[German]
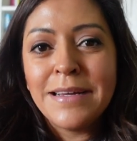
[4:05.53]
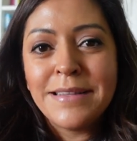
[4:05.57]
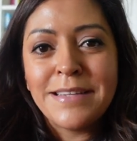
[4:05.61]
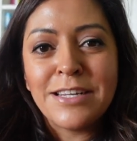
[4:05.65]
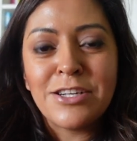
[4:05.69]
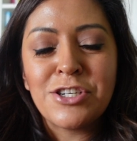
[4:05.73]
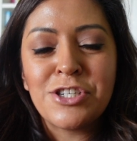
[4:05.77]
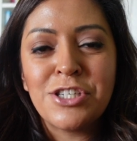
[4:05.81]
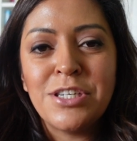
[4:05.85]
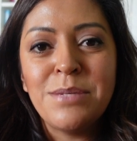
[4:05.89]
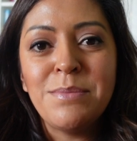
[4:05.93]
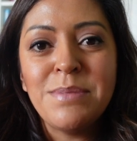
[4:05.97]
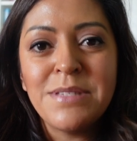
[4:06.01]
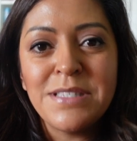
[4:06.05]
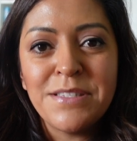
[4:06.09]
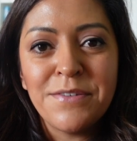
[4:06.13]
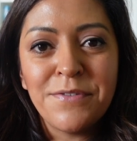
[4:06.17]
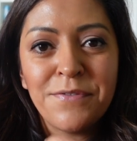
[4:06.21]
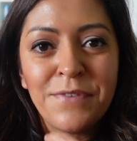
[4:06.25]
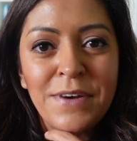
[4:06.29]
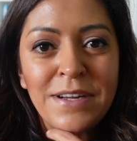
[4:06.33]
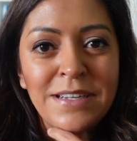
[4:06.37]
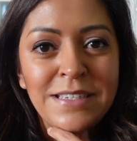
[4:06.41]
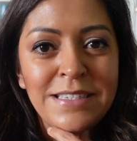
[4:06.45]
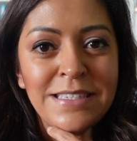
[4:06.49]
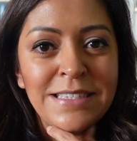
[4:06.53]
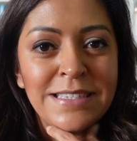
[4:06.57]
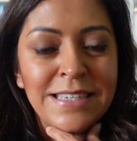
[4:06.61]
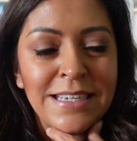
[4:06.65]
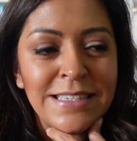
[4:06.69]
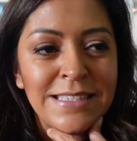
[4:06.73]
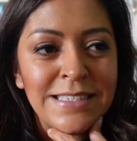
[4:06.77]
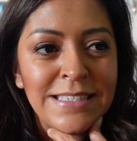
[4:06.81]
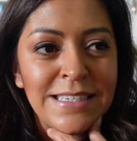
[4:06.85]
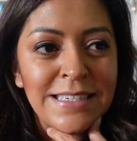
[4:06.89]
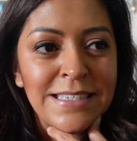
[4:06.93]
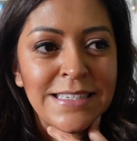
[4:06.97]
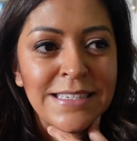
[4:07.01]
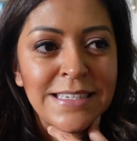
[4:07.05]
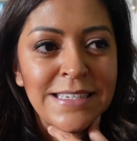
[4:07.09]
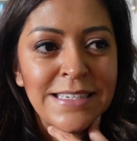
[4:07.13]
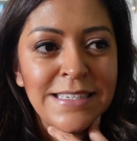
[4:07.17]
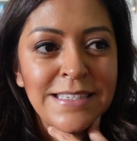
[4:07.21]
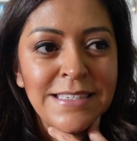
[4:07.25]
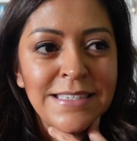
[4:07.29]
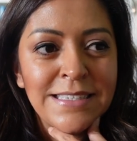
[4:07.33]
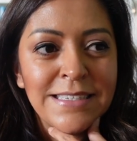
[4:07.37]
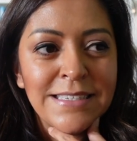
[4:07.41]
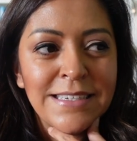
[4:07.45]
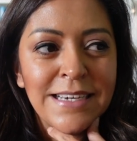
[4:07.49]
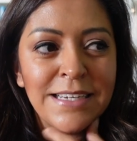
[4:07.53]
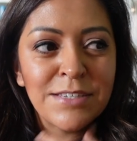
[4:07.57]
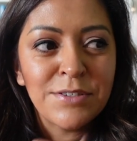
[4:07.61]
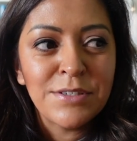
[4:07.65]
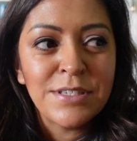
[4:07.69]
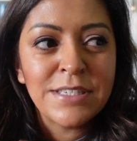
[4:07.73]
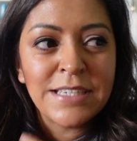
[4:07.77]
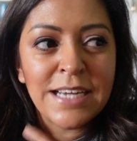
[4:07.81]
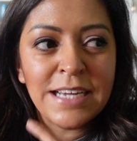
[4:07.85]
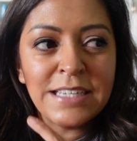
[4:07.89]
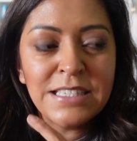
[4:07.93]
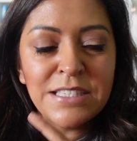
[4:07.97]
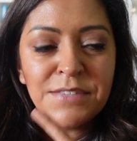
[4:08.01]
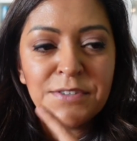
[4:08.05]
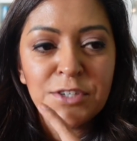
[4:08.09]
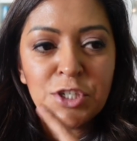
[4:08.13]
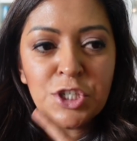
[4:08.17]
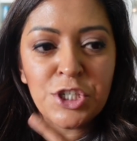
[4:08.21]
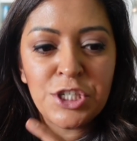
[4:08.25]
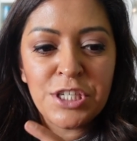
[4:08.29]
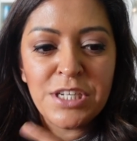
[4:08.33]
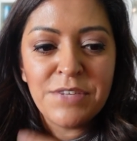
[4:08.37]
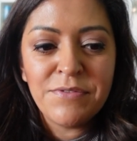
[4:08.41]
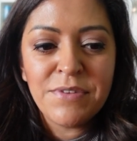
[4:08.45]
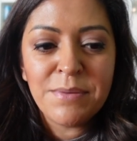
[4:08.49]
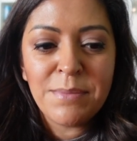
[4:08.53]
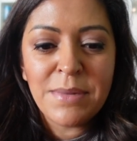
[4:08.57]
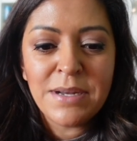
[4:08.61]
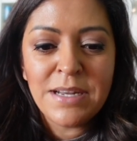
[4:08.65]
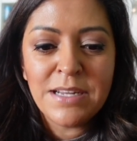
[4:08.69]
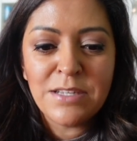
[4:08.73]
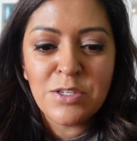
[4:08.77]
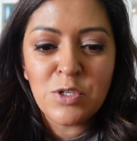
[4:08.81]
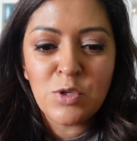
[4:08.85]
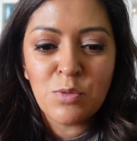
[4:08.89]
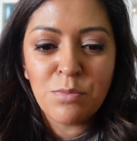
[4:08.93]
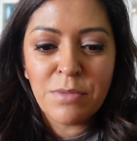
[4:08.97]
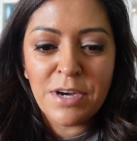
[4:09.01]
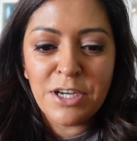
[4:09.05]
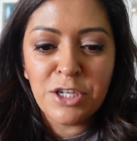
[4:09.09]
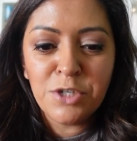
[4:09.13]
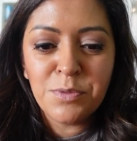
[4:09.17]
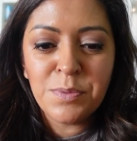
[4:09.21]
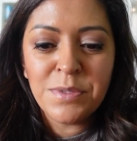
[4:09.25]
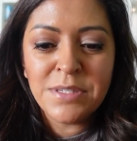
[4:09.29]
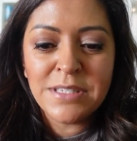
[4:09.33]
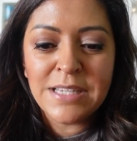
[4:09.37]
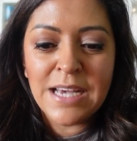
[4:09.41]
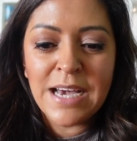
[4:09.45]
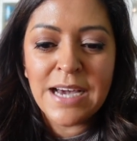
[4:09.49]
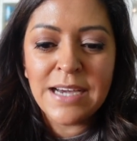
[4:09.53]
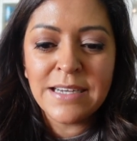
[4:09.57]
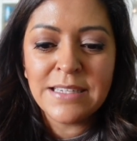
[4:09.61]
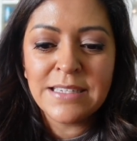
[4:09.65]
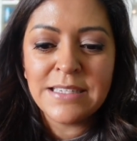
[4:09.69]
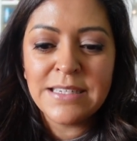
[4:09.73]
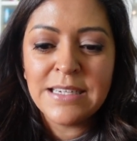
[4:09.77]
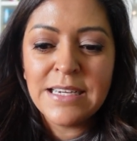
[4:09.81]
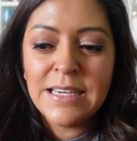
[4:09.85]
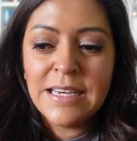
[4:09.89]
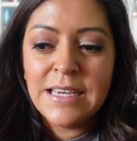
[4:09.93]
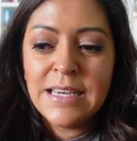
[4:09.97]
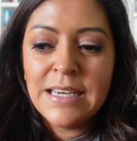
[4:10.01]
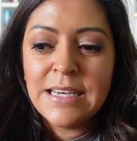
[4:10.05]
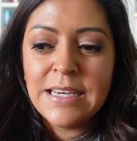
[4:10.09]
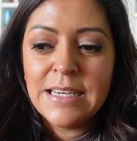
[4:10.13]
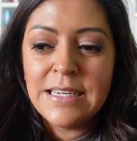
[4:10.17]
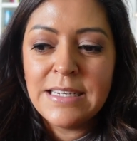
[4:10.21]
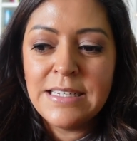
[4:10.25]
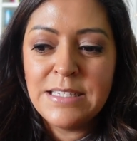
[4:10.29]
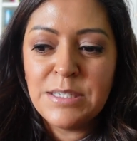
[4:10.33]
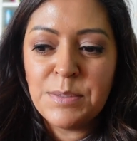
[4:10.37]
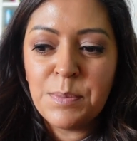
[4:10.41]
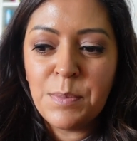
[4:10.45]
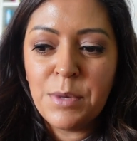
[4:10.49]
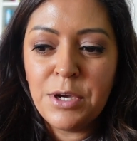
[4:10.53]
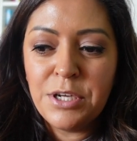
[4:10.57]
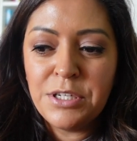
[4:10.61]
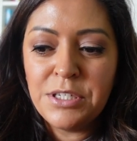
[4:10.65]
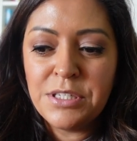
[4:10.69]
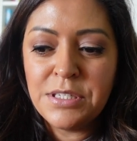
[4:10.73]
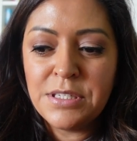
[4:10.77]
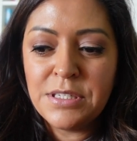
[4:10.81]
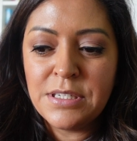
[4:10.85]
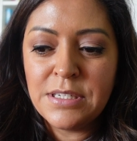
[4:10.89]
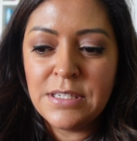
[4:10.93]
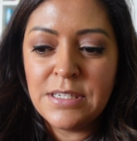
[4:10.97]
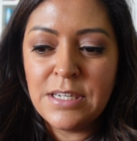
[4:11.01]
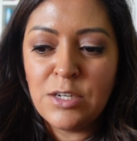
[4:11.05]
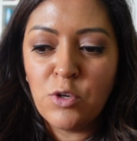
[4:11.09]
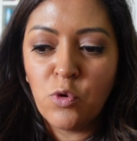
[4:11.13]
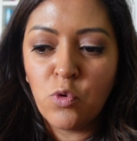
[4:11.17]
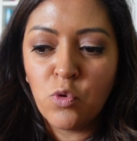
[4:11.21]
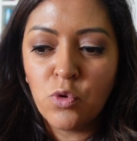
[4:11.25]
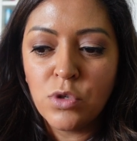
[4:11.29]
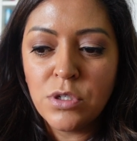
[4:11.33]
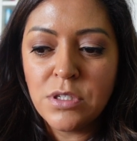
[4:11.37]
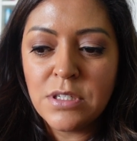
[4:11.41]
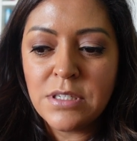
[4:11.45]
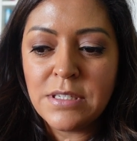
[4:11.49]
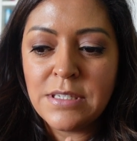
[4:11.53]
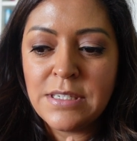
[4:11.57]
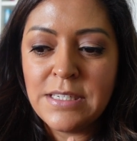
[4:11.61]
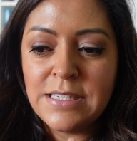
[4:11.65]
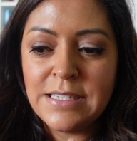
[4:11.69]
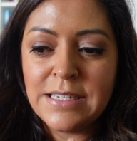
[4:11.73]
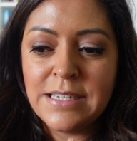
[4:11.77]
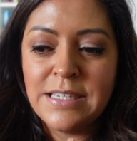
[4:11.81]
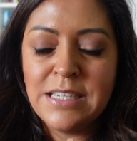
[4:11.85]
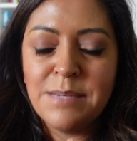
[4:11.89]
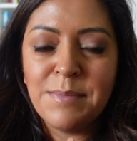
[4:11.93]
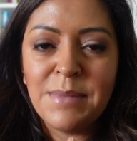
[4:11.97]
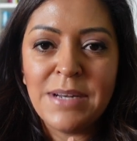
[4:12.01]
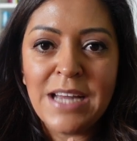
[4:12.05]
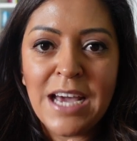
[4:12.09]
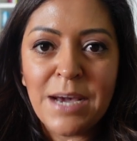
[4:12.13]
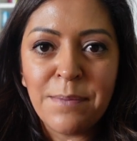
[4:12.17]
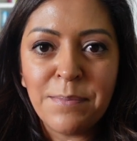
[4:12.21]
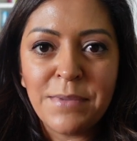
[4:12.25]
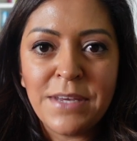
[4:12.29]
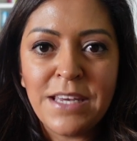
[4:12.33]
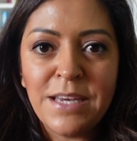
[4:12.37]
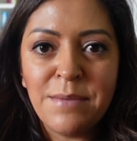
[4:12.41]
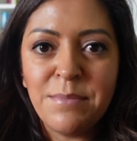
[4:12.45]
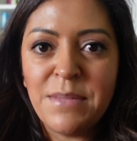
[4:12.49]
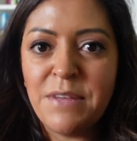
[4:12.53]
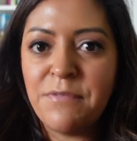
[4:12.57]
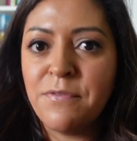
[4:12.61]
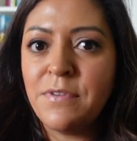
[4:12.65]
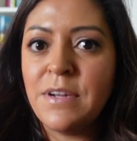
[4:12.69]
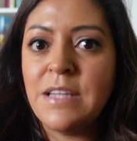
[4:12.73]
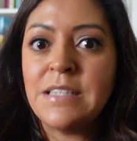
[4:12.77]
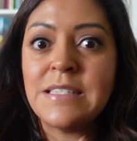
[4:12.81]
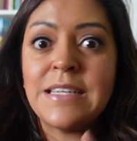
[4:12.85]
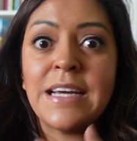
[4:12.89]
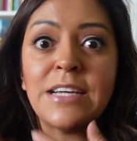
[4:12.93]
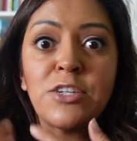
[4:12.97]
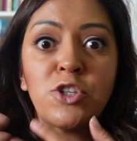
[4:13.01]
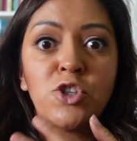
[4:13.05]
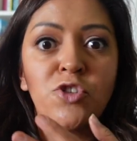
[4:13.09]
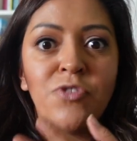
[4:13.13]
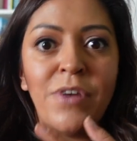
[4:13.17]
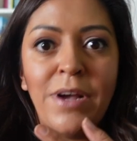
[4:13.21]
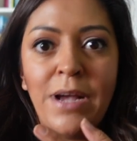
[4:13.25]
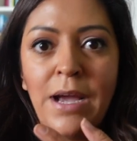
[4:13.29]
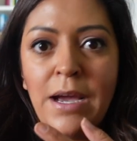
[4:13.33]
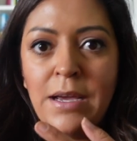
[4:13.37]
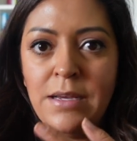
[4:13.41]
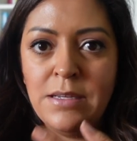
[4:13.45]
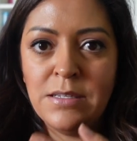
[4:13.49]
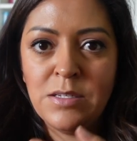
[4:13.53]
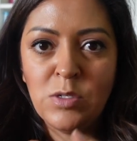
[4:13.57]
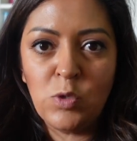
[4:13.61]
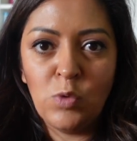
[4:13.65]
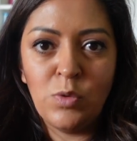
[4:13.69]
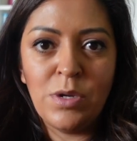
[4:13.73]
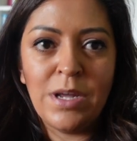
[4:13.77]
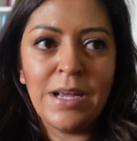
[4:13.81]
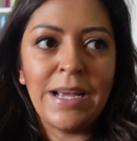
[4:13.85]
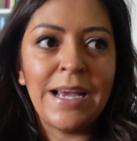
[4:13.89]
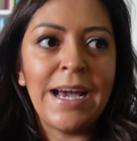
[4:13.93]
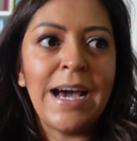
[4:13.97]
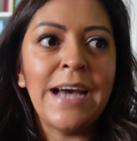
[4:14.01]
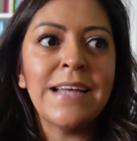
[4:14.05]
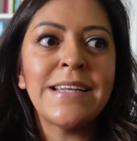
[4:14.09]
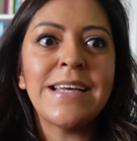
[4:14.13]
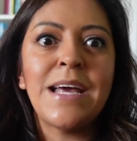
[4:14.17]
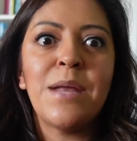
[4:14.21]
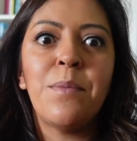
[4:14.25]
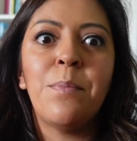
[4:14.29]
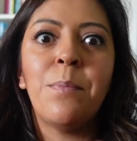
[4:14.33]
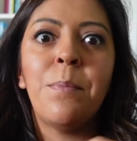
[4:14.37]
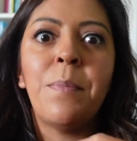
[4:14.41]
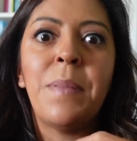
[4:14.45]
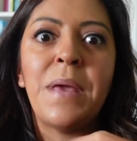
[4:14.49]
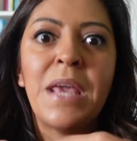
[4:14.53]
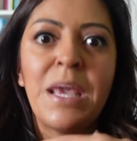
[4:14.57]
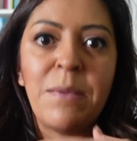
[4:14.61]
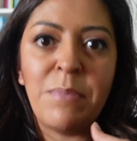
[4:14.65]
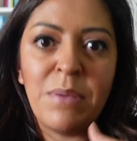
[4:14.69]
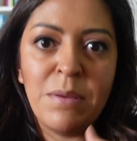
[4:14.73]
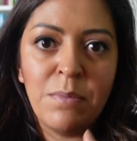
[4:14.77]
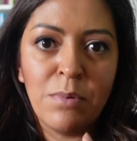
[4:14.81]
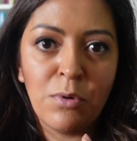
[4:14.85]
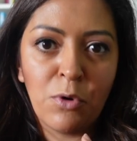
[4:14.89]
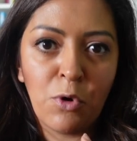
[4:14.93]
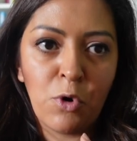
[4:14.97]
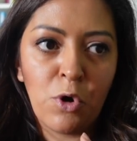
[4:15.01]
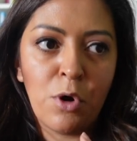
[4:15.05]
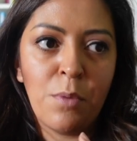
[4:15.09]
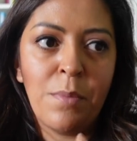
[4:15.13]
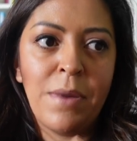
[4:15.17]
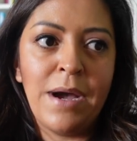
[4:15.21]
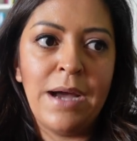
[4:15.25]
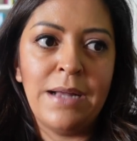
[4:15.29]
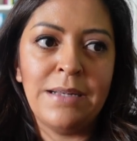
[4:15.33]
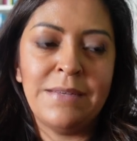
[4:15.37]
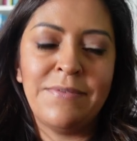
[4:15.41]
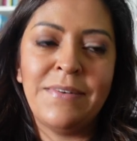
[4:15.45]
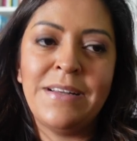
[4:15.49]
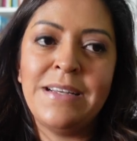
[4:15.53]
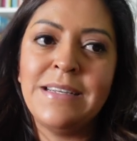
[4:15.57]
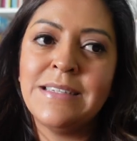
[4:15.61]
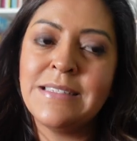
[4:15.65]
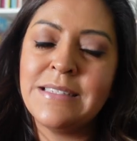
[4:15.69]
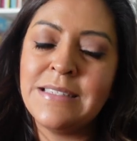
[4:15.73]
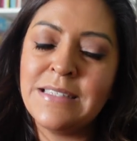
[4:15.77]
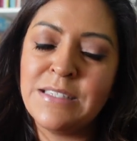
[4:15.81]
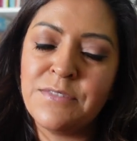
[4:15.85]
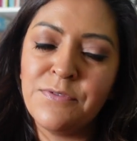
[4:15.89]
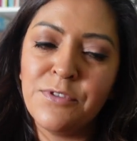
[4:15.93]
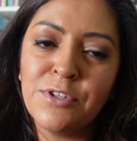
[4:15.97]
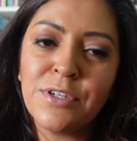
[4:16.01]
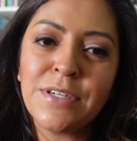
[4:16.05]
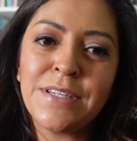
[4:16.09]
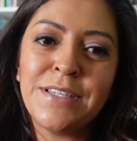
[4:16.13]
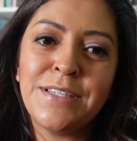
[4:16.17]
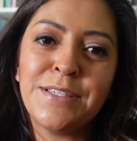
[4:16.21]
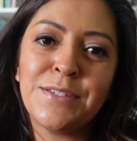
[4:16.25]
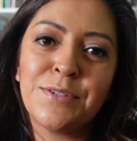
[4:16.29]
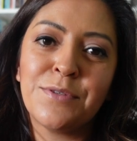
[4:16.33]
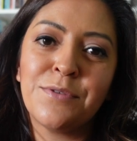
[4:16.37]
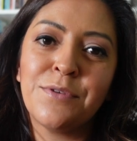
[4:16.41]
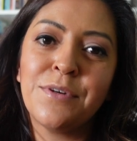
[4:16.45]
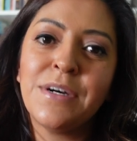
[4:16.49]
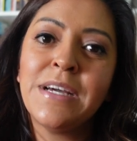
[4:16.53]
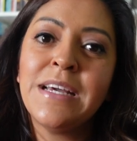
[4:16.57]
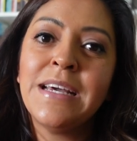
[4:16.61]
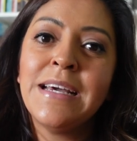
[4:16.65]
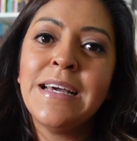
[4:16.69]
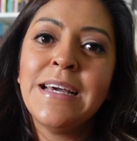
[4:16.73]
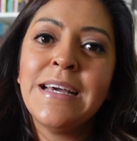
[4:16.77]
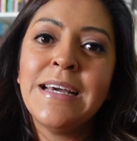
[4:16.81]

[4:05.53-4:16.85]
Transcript: Das Schlimmste fand ich tatsächlich, also ich kann es verstehen, wenn man jetzt zum Beispiel sagt, ich möchte den Hund nicht an jemanden abgeben, der vielleicht gerade schwanger ist oder gerade ein Baby bekommen hat, weil es ist wirklich so,